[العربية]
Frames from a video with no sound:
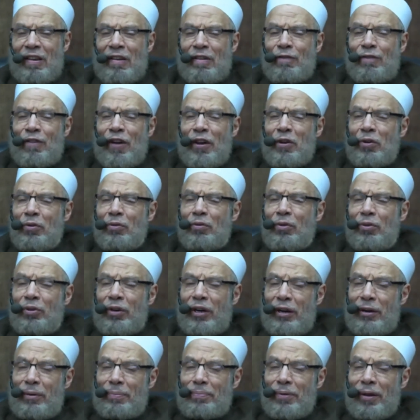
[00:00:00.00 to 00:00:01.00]

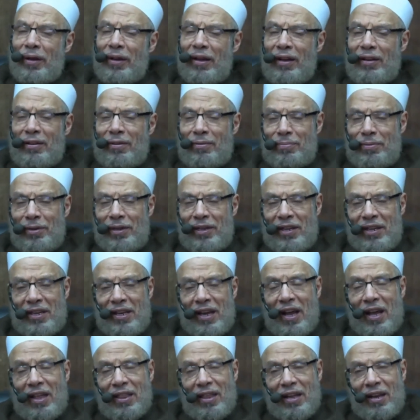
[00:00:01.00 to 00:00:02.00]
فينكر بقلبه
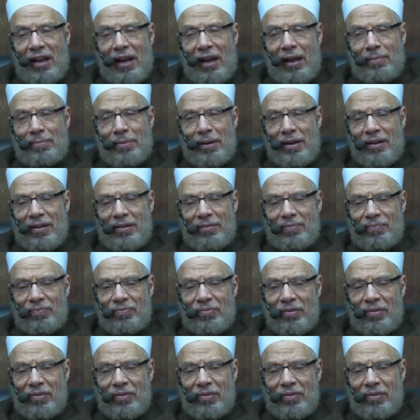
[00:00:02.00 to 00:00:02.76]
هذا العمل